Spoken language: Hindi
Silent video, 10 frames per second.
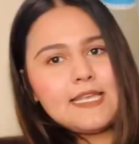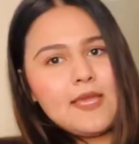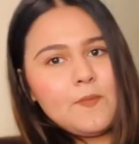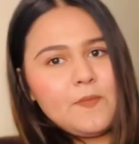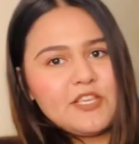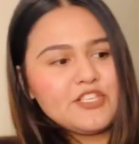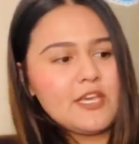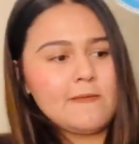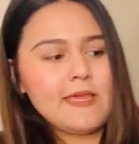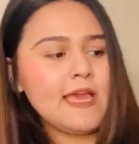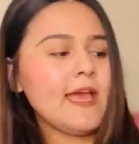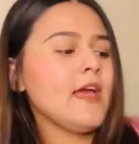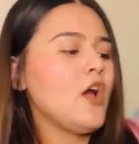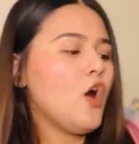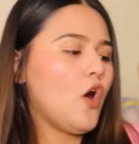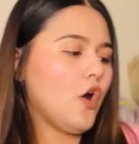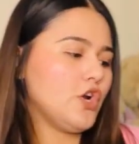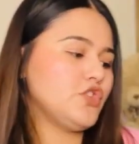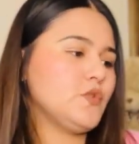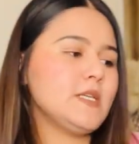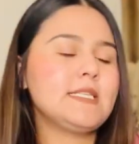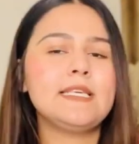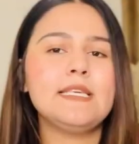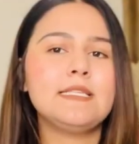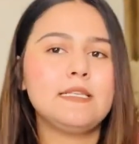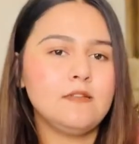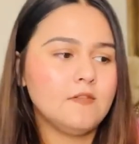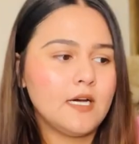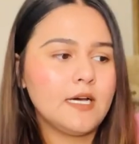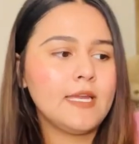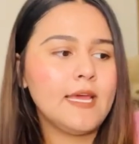सेम पीछे भी है और जो इसकी सलवार